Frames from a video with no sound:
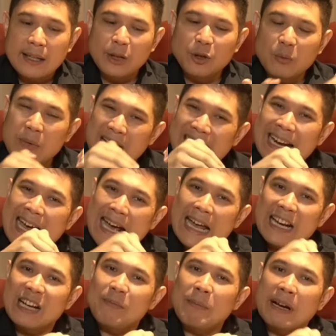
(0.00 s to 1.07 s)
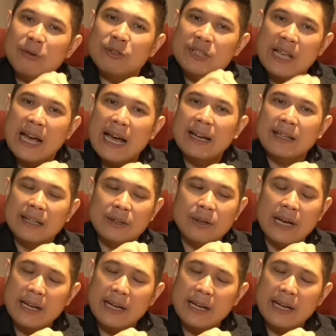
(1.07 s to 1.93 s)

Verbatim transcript: itu merendahkan kemanusiaan gitu.